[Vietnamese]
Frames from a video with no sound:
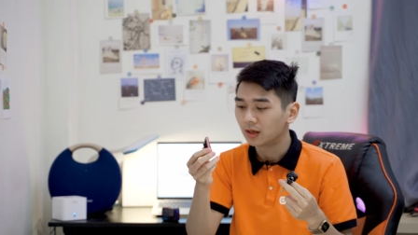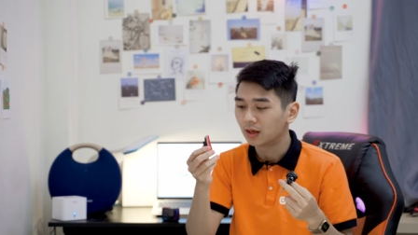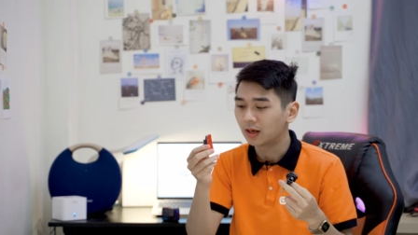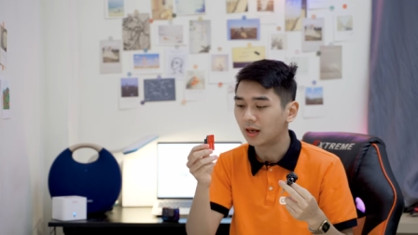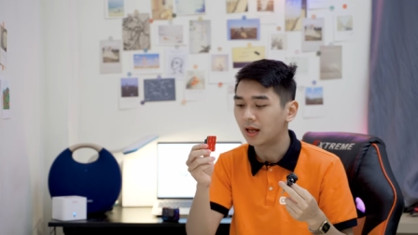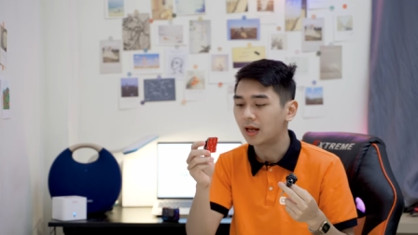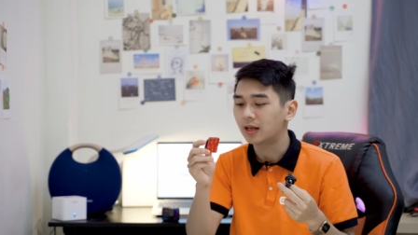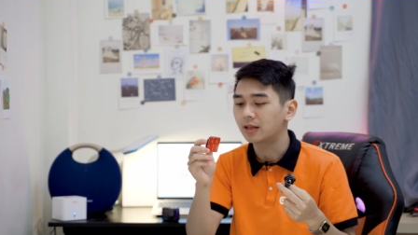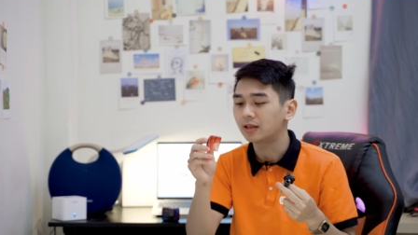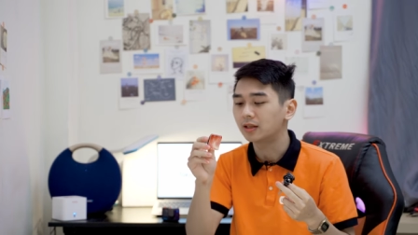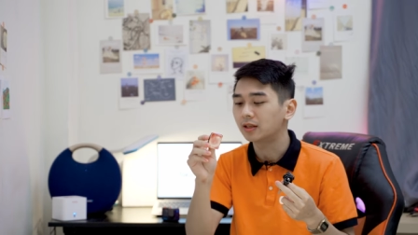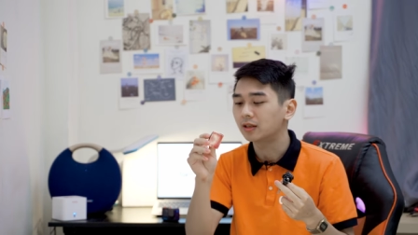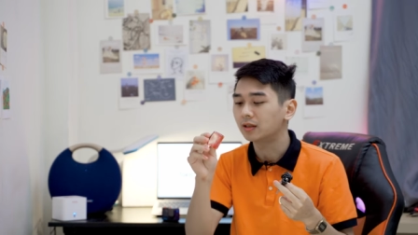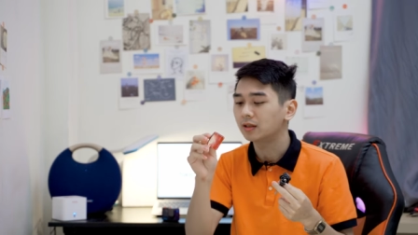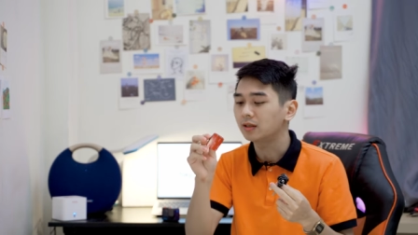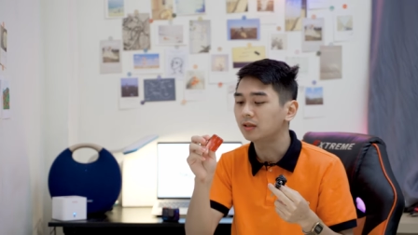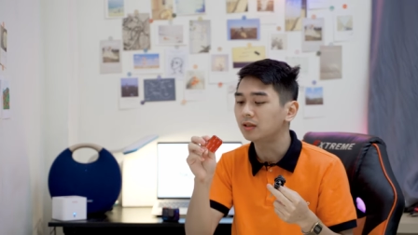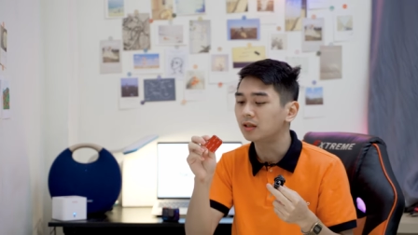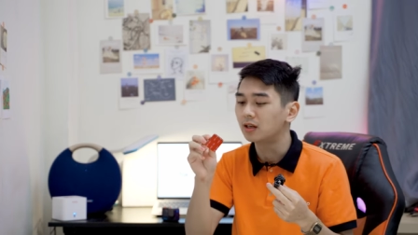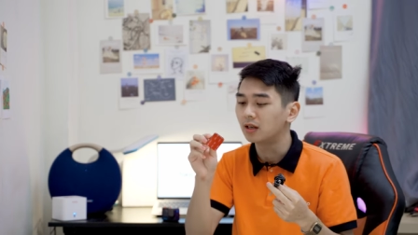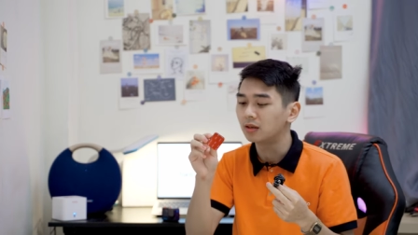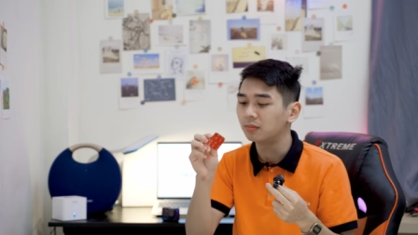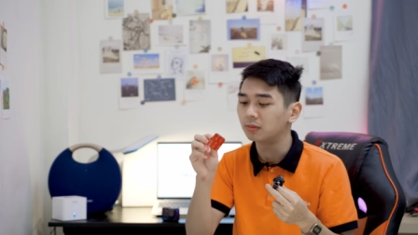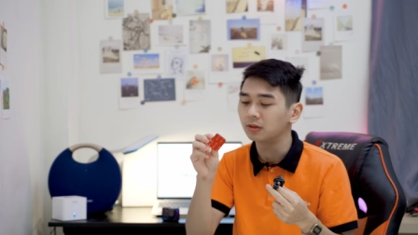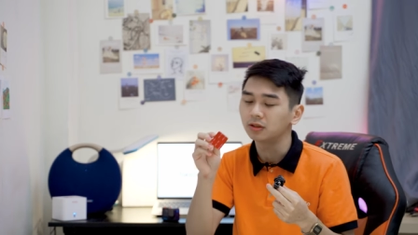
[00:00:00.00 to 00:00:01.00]
là những cái
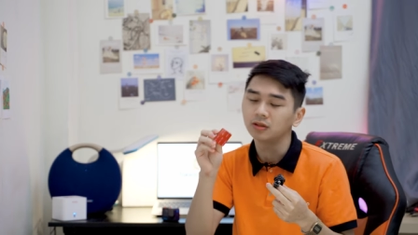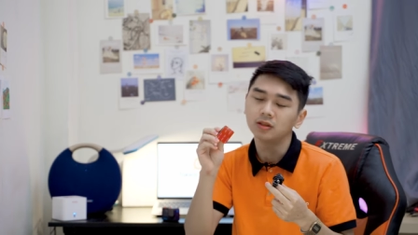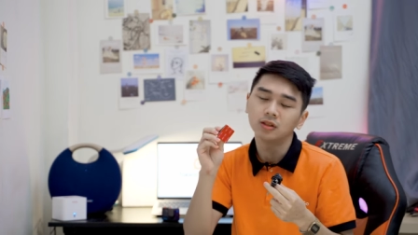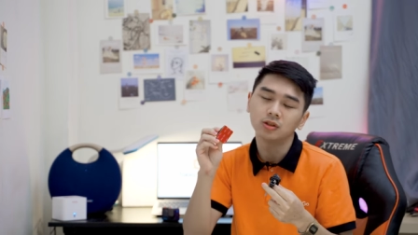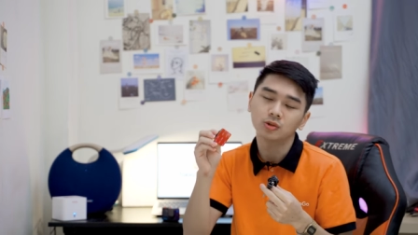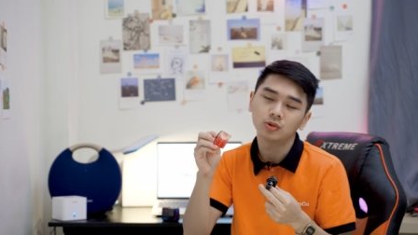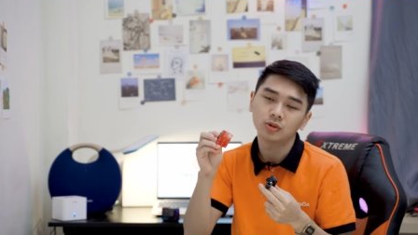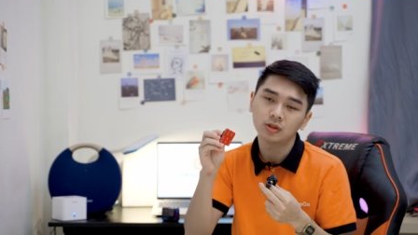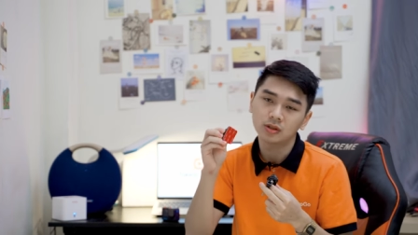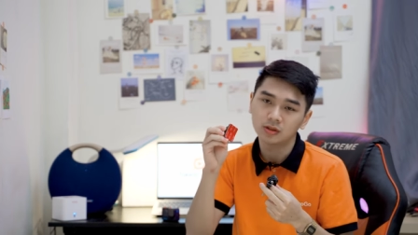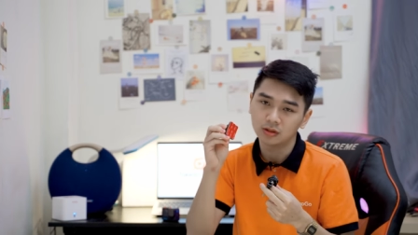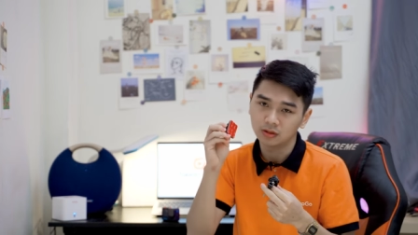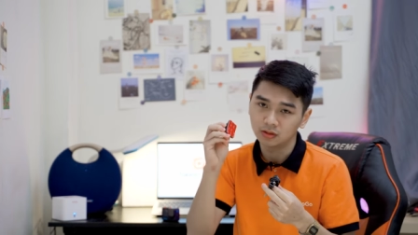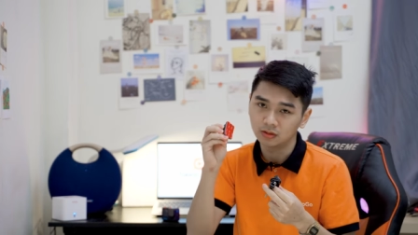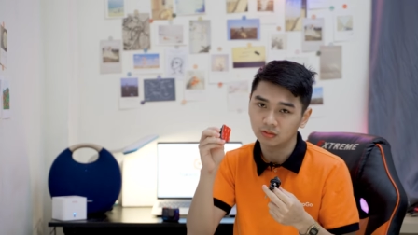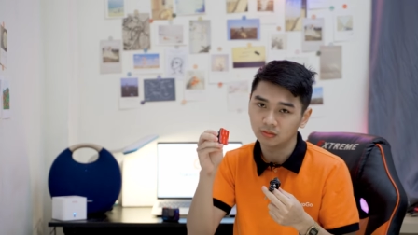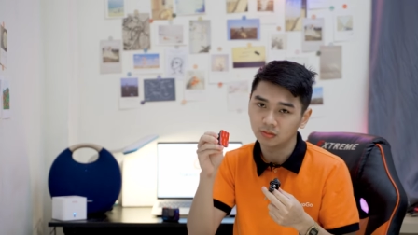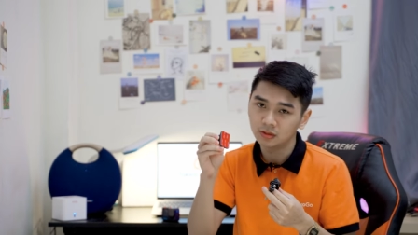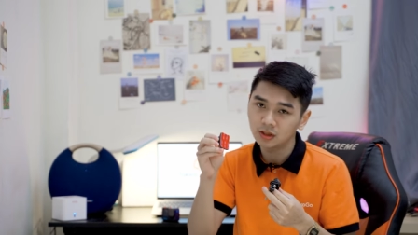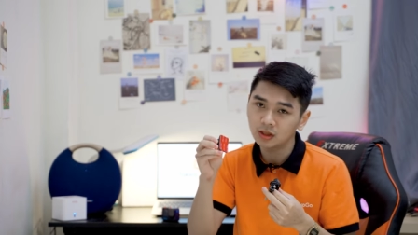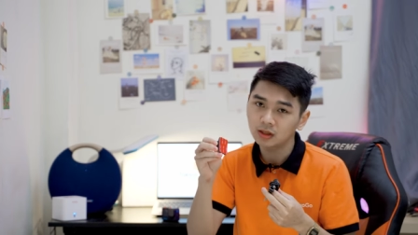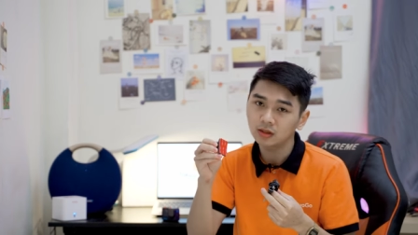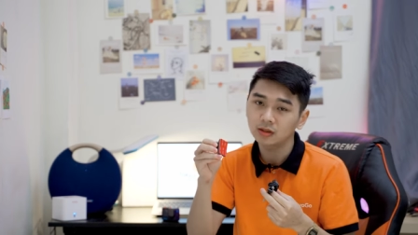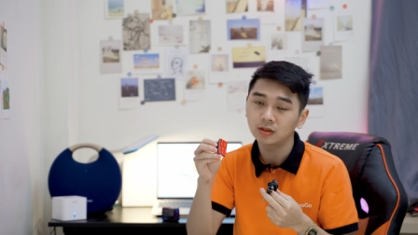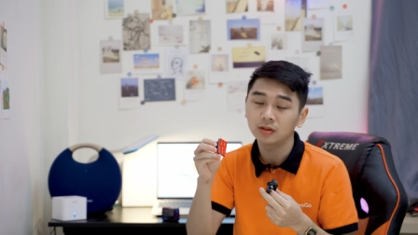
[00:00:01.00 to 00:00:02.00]
người mà thường xuyên sử
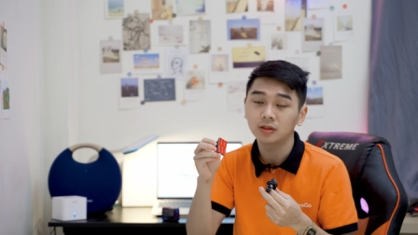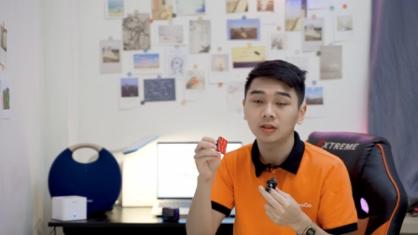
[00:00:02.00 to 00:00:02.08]
dụng nhất